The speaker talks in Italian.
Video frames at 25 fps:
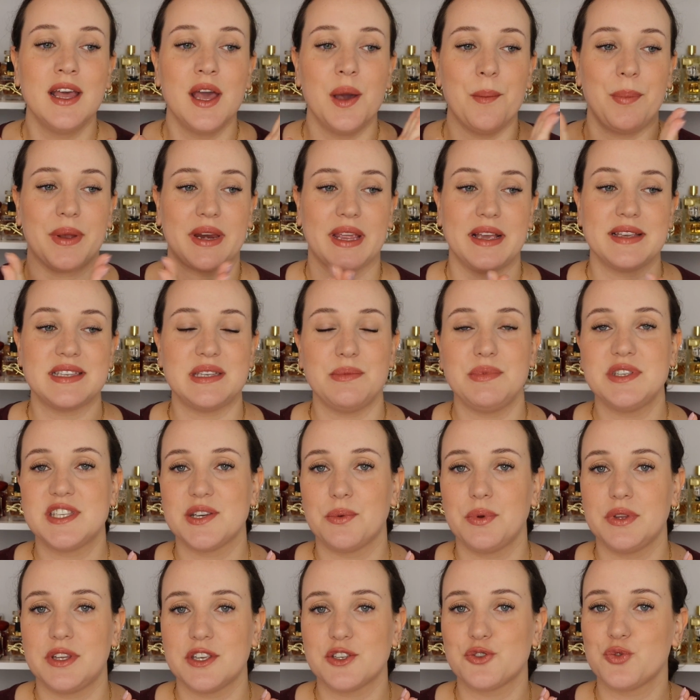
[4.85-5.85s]
Perché se mi
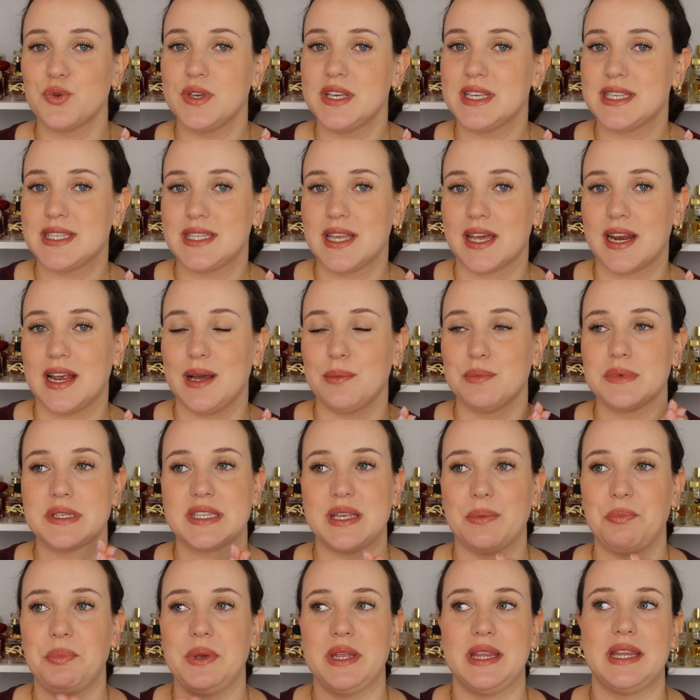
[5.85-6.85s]
seguite su Instagram
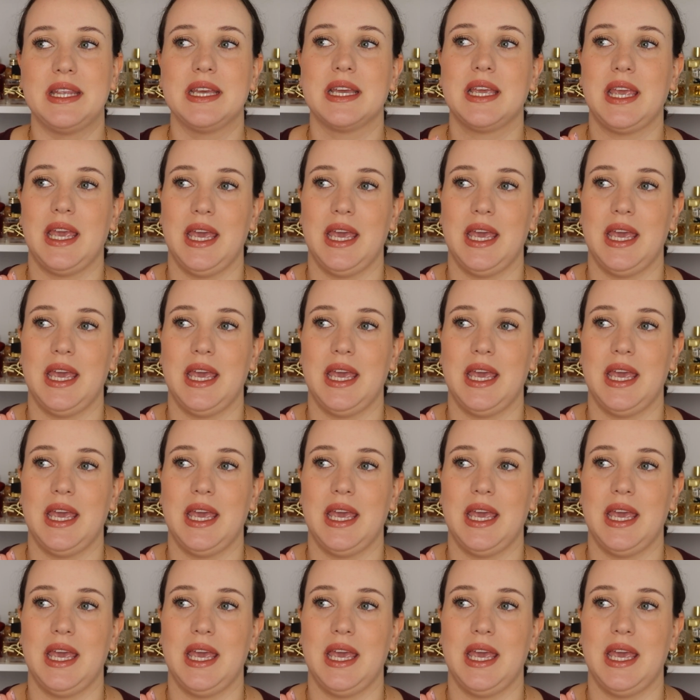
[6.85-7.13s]
sapete